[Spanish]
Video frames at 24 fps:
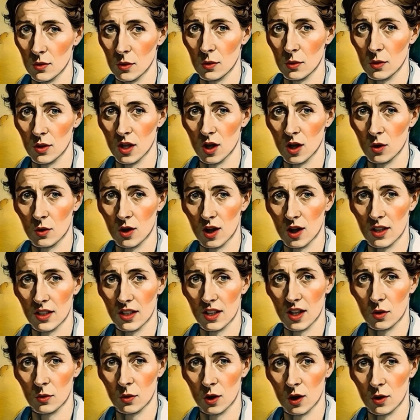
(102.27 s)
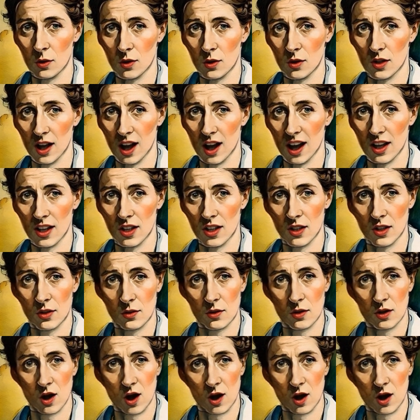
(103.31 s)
Mis novelas experimentales,